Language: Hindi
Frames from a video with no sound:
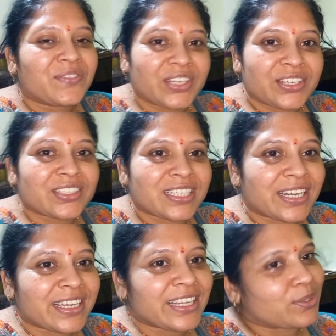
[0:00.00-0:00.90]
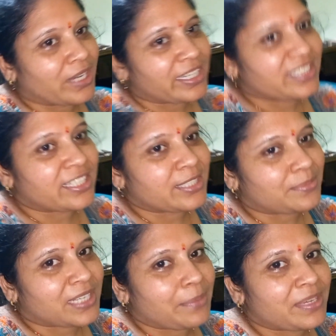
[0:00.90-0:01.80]
वीडियो अच्छा लगे तो लाइक शेयर
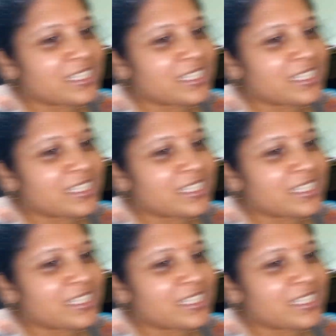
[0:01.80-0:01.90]
सब्सक्राइब